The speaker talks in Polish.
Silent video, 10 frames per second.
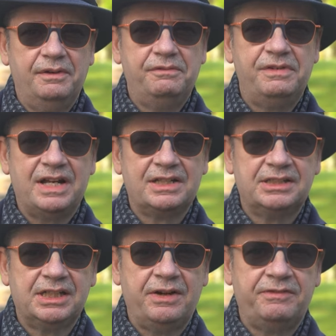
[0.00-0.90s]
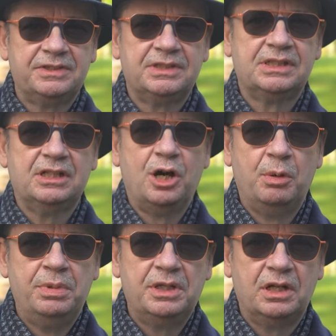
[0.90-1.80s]
warszawscy
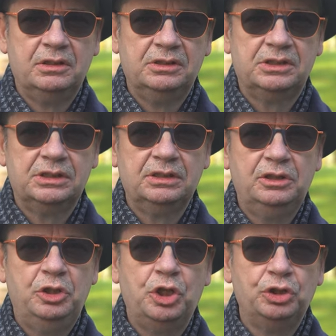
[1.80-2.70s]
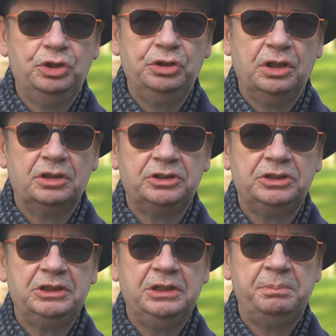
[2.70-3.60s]
obrońcy
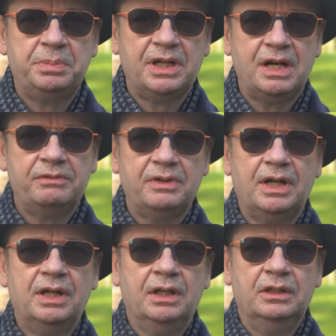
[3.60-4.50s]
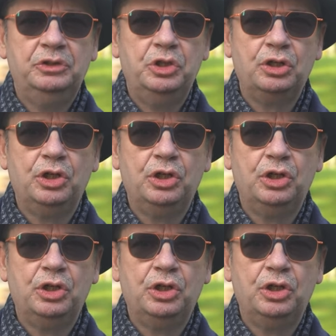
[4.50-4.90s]
godności i prawa do